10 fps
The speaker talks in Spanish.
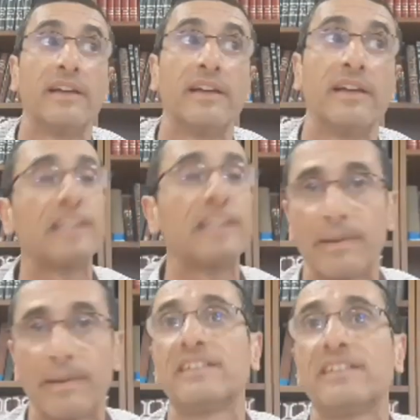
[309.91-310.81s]
Entre
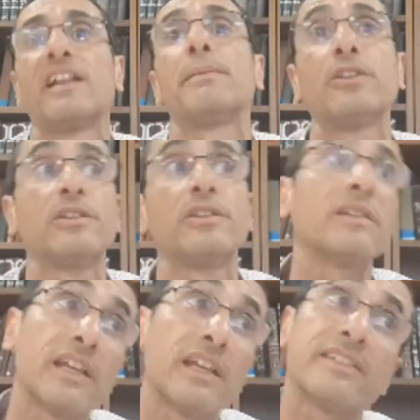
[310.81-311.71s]
paréntesis, rapitón quiere
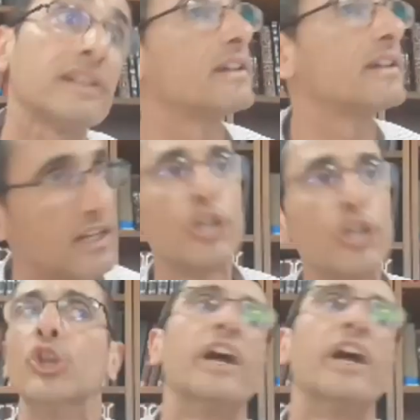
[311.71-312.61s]
decir, no
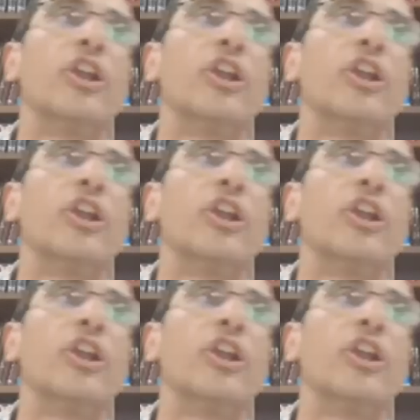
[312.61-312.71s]
es lo que es la